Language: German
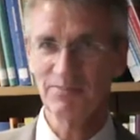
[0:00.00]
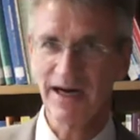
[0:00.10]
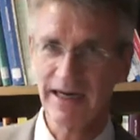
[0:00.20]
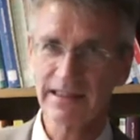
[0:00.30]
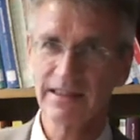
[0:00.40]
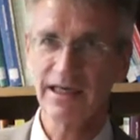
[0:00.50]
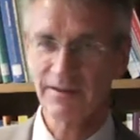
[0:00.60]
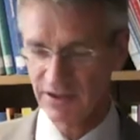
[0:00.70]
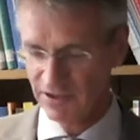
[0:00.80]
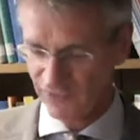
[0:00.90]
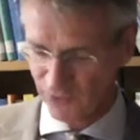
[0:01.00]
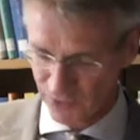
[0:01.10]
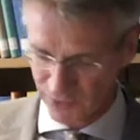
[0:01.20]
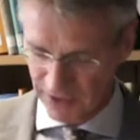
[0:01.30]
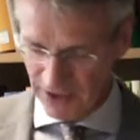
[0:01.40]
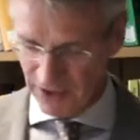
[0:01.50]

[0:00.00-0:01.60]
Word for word: äh, beachtet haben in der Führung